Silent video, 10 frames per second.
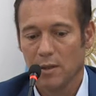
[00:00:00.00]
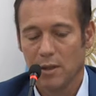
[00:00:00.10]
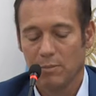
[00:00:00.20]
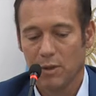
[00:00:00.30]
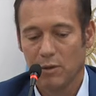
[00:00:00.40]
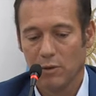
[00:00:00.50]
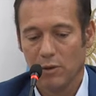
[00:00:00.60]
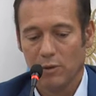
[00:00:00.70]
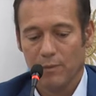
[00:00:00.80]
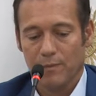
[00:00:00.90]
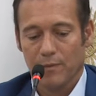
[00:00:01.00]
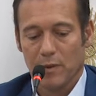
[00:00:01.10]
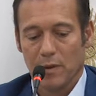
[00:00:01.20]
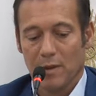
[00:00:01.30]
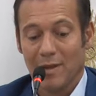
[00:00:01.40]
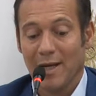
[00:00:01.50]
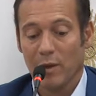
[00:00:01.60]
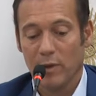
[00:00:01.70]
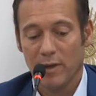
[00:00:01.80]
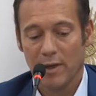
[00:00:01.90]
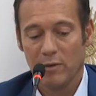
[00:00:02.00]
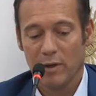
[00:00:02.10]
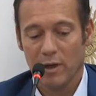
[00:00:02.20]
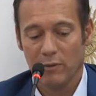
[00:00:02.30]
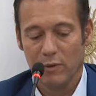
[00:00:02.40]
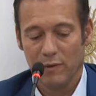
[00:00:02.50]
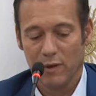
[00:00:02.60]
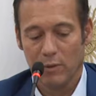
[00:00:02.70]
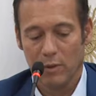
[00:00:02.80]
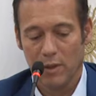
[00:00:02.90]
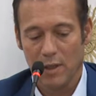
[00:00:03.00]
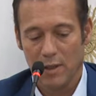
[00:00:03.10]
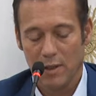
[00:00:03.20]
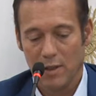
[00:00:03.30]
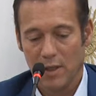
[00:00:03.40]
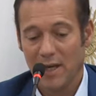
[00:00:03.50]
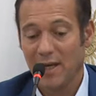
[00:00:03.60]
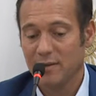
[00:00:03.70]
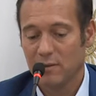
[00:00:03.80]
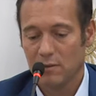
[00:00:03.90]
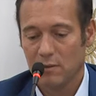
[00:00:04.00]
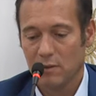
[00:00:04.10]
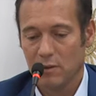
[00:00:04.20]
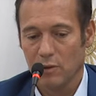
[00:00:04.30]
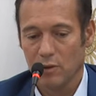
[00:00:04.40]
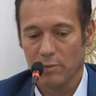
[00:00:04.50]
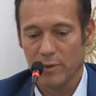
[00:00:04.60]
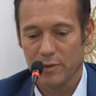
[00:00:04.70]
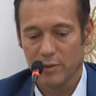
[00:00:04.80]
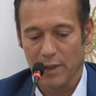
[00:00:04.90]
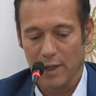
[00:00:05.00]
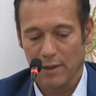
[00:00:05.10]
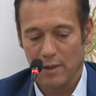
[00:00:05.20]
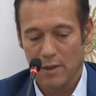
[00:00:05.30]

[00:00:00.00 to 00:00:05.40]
de petróleo de la cuenca hidrocarburífera neuquina es no convencional.